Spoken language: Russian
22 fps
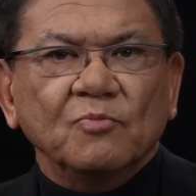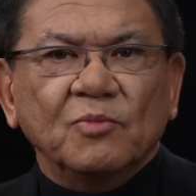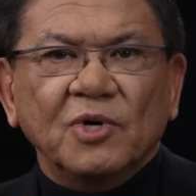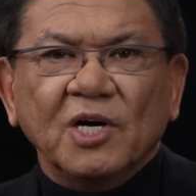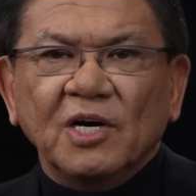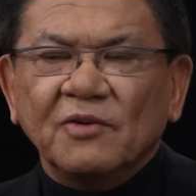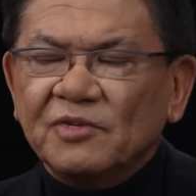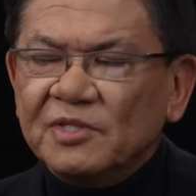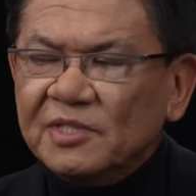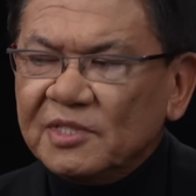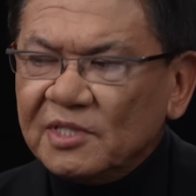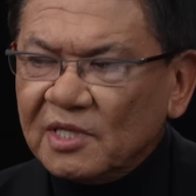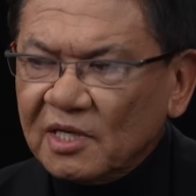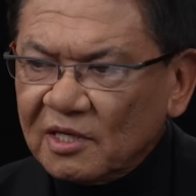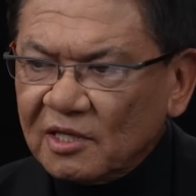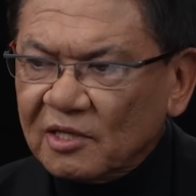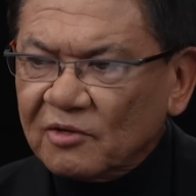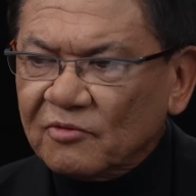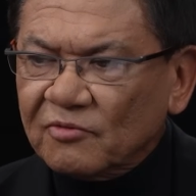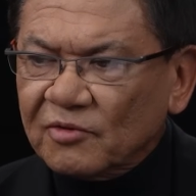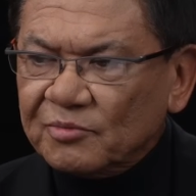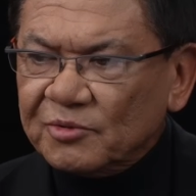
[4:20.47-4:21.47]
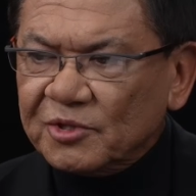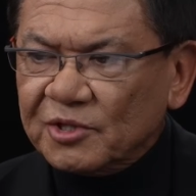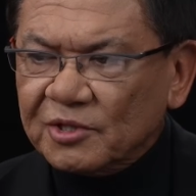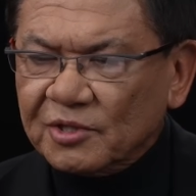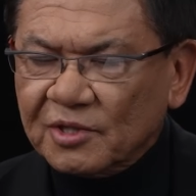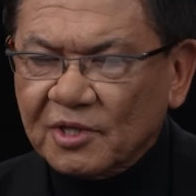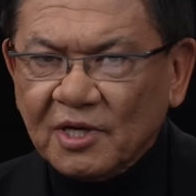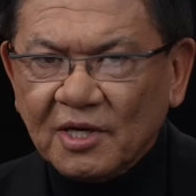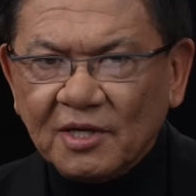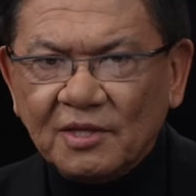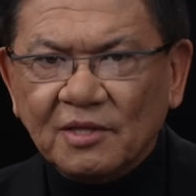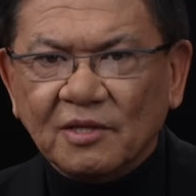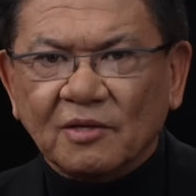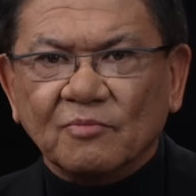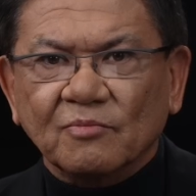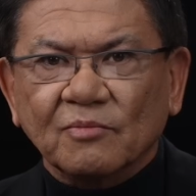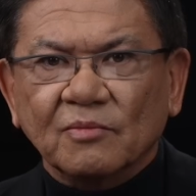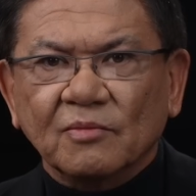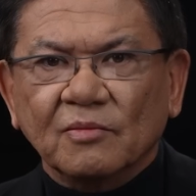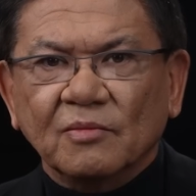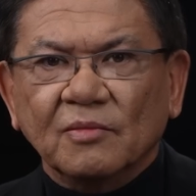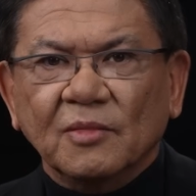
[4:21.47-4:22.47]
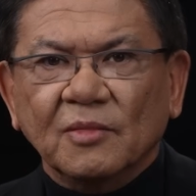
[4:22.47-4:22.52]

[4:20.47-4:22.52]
По официальным вообще данным,